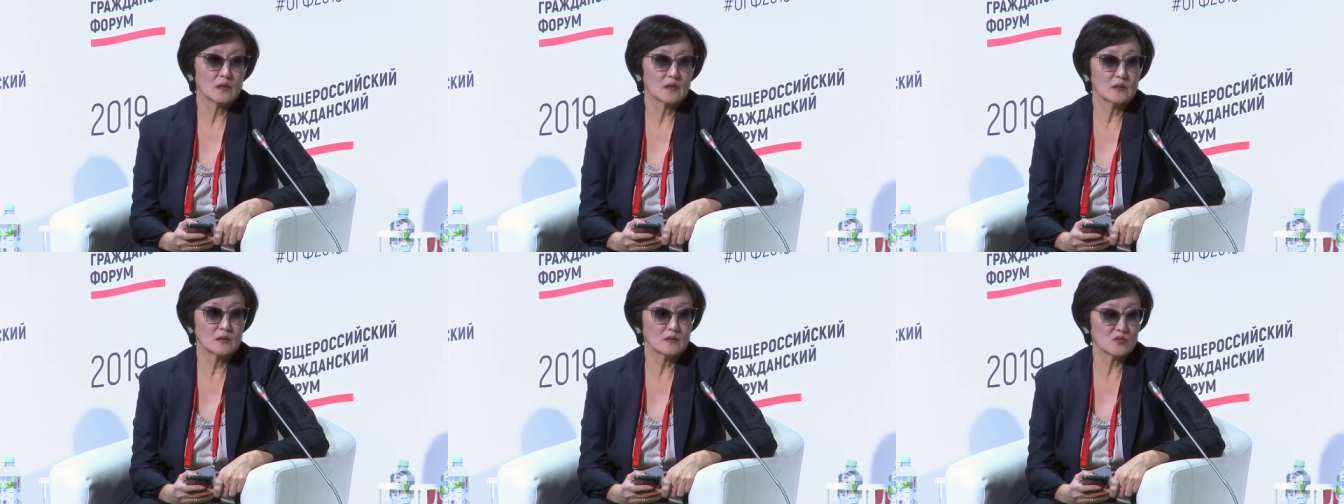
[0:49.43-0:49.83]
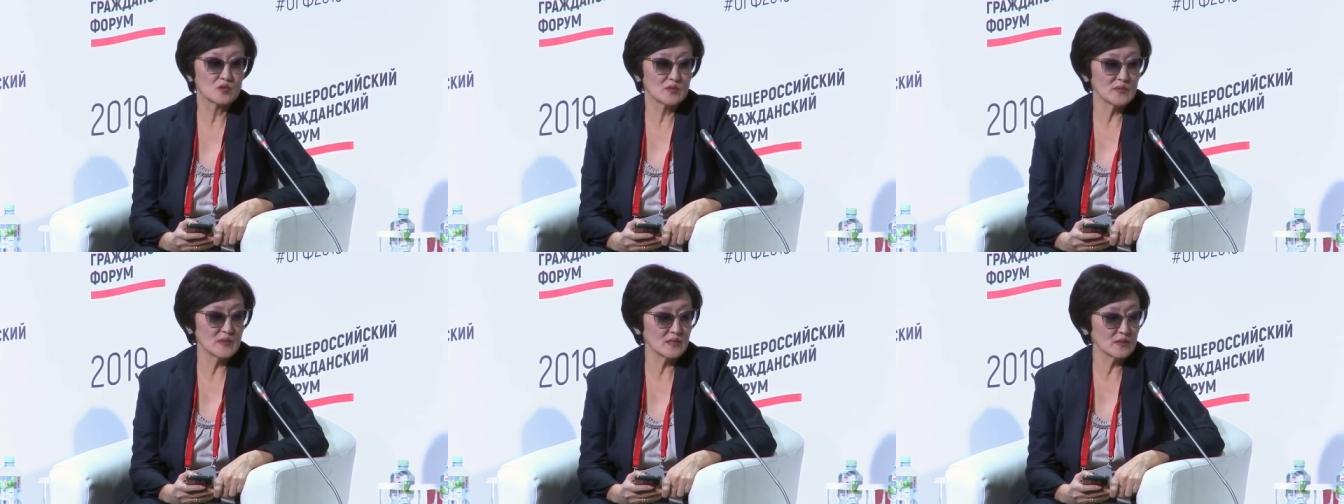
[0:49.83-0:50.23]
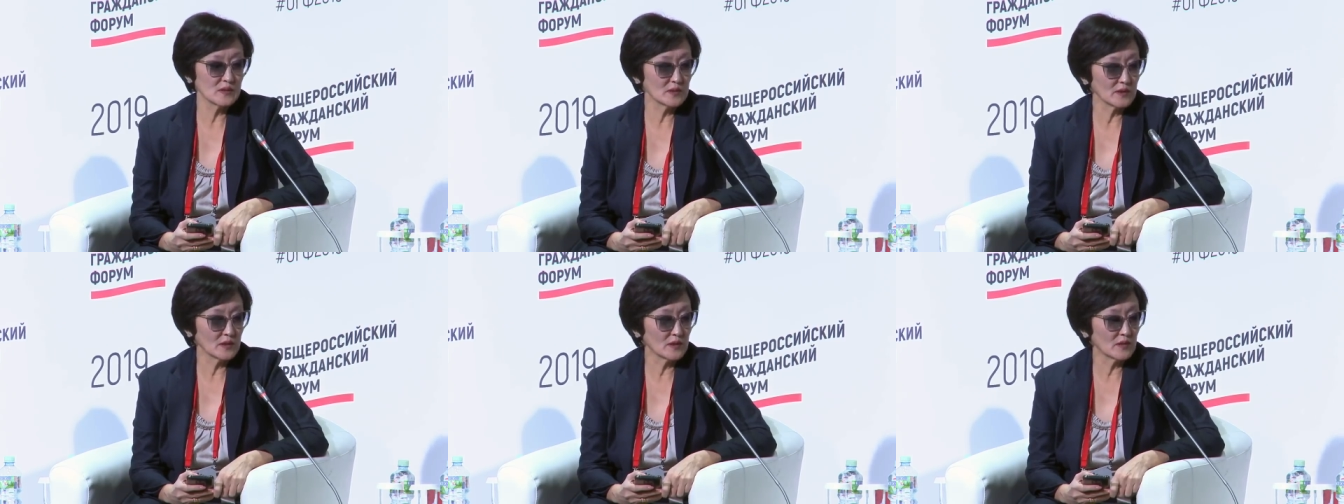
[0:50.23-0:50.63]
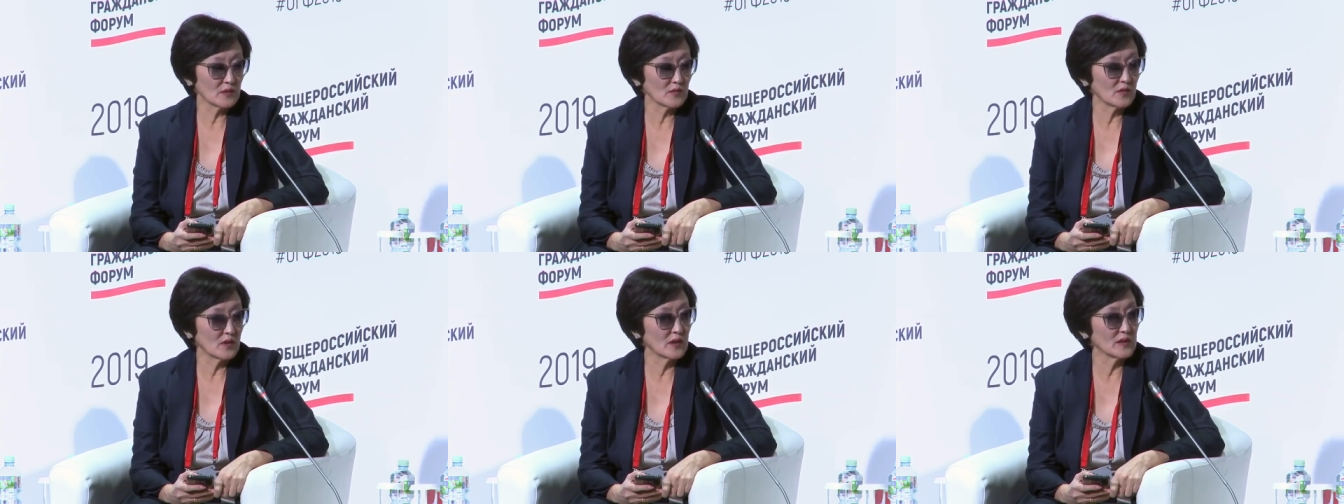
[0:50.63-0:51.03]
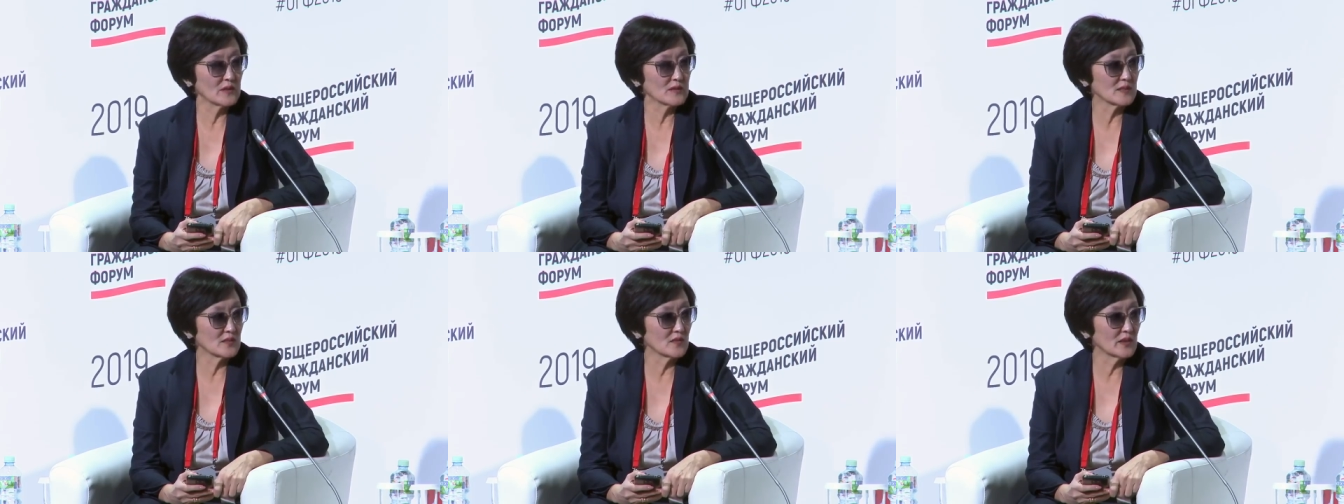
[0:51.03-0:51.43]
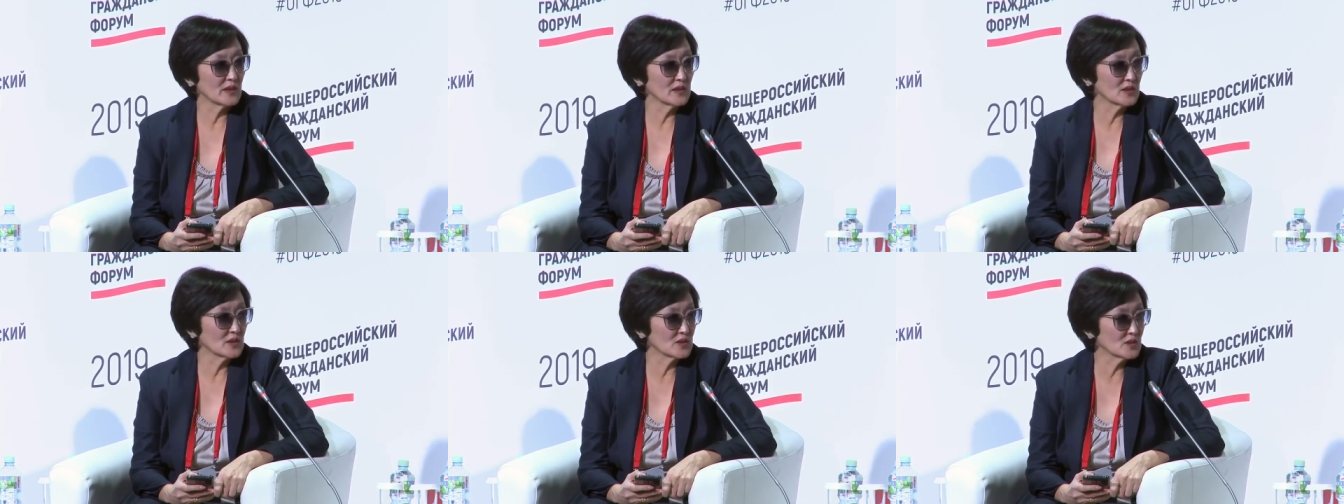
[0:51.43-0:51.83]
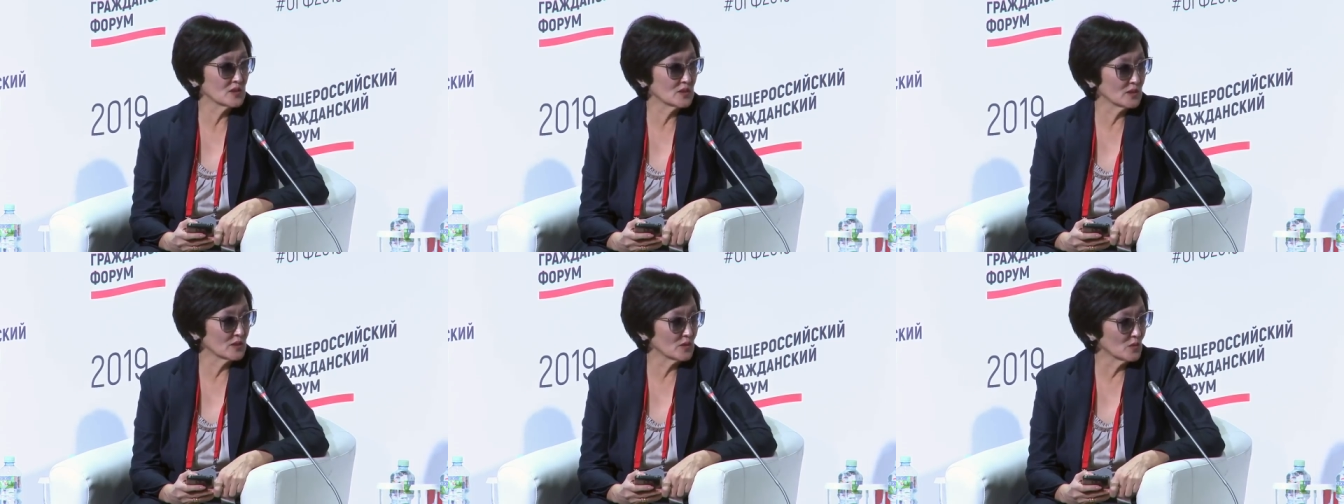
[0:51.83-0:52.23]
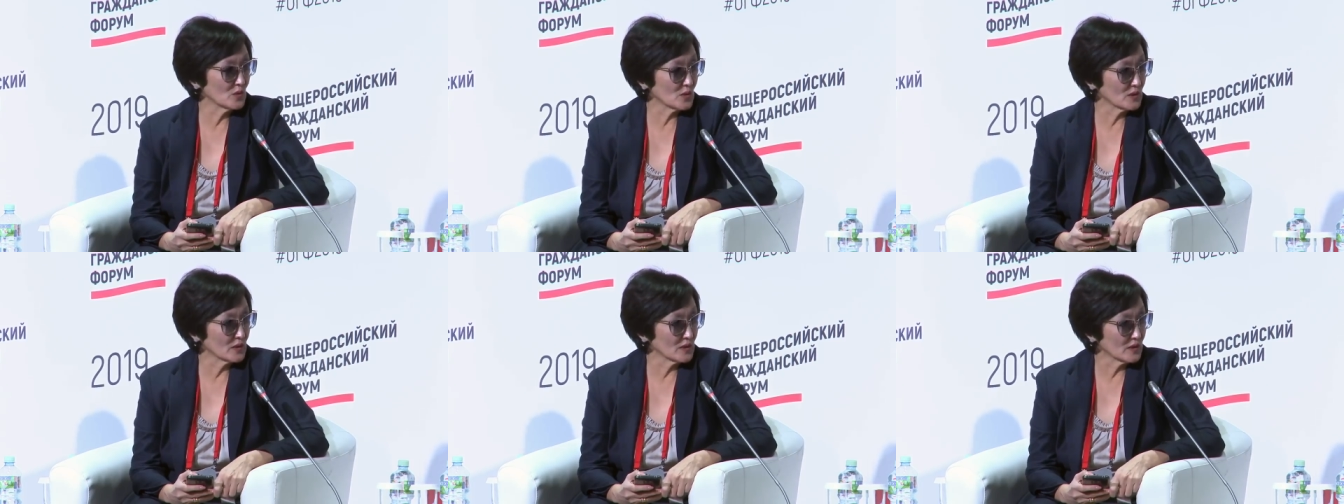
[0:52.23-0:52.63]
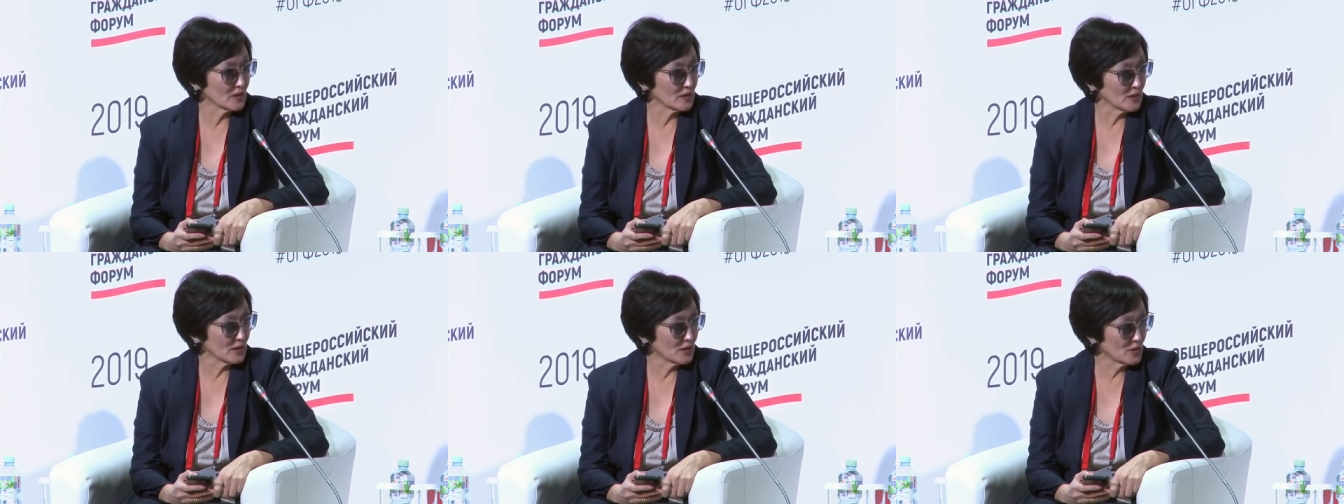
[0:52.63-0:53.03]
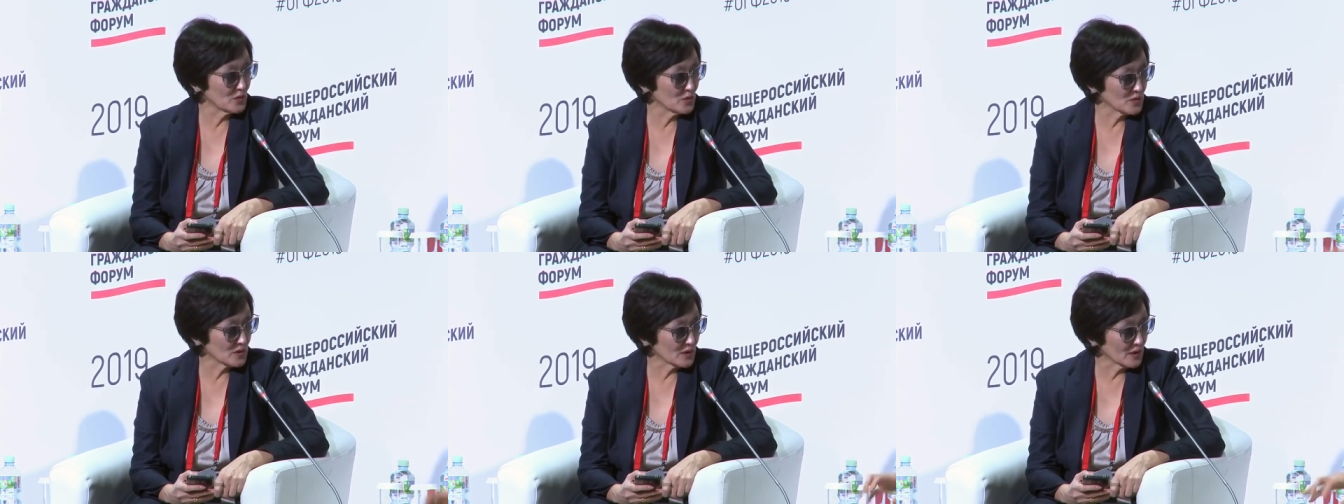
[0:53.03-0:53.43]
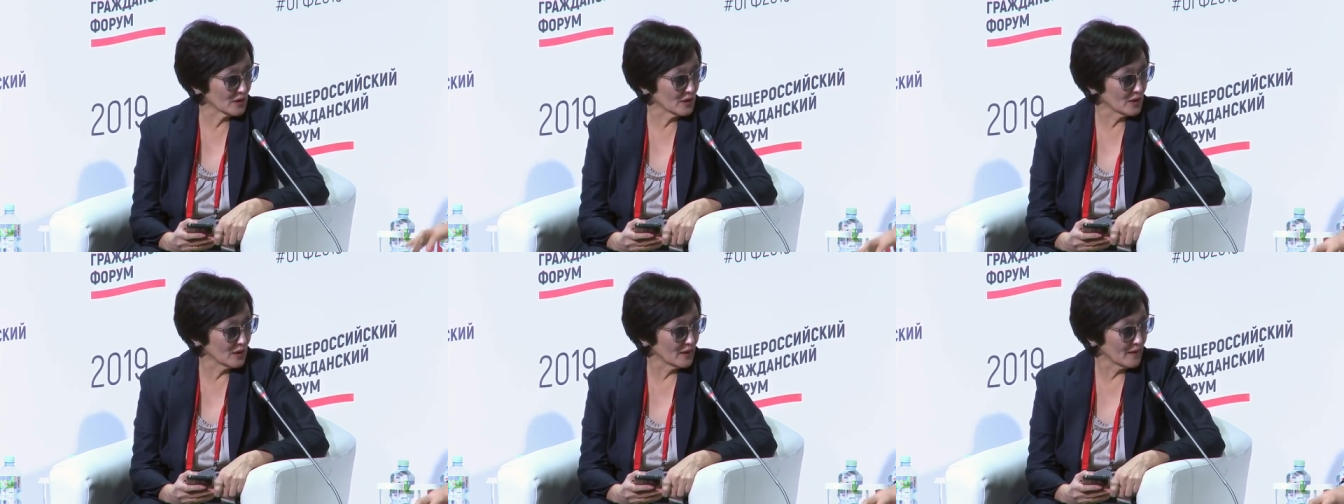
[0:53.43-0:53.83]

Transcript: и недвусмысленное волеизъявление жителей города Якутска.